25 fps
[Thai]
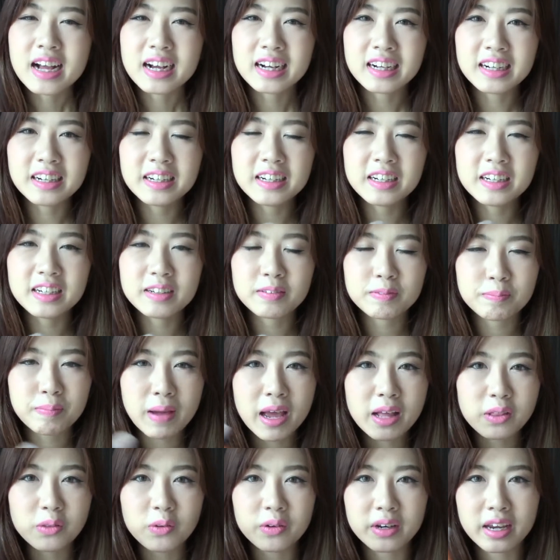คือแป้
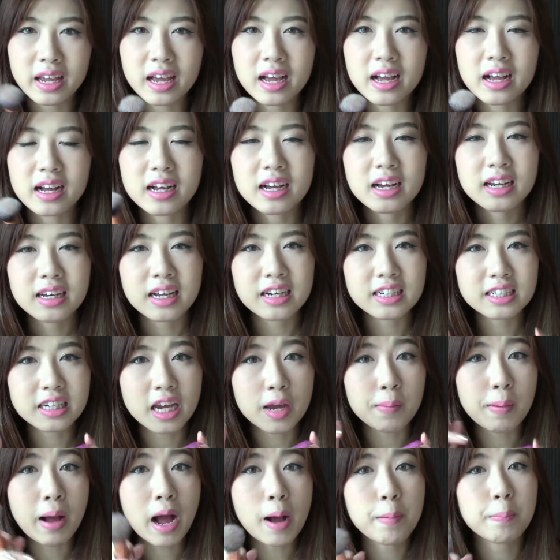งตัวนี้ถ้าใช้
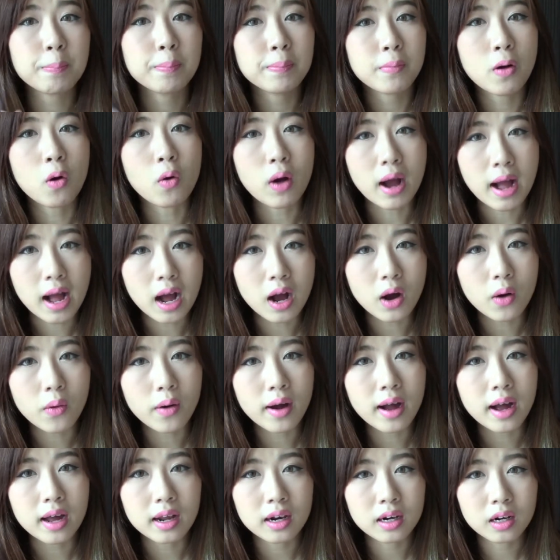พับของเขา
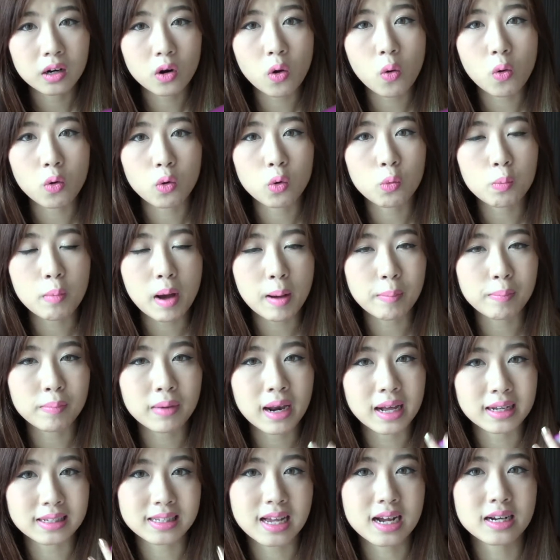อะลงแบบห
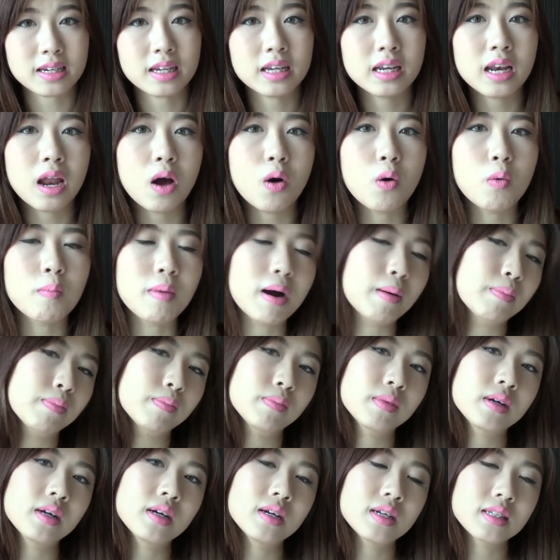ลังจากที่เราแบบ
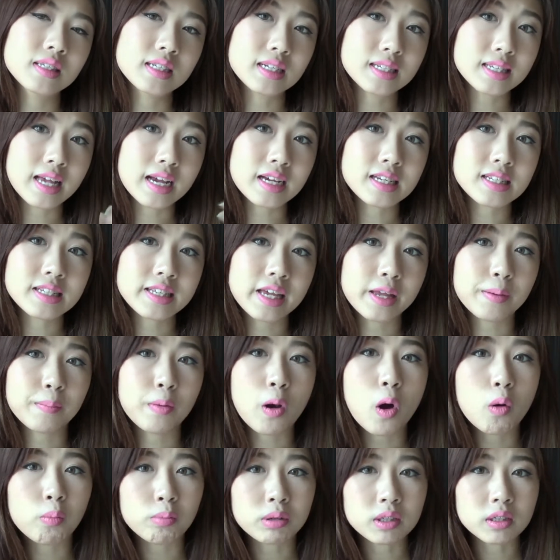จะใช้เซตร
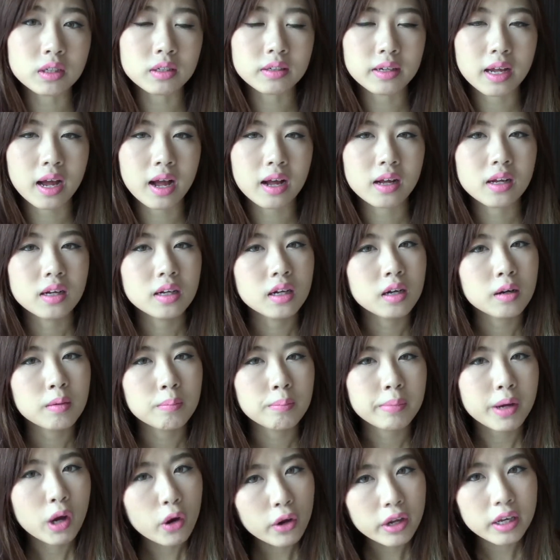องพื้นเนี่ย
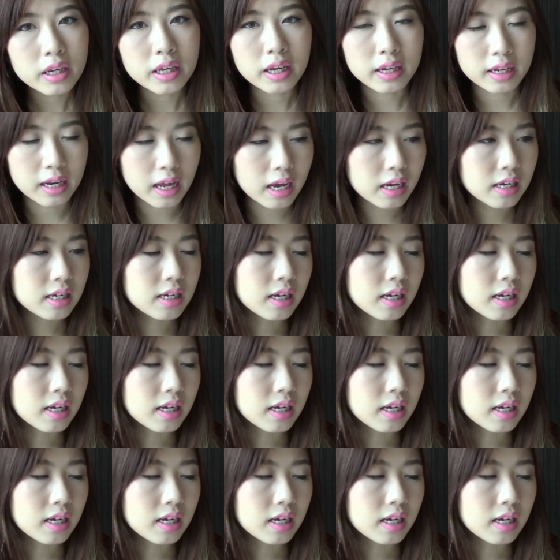ไม่ค่อยเนียนนะ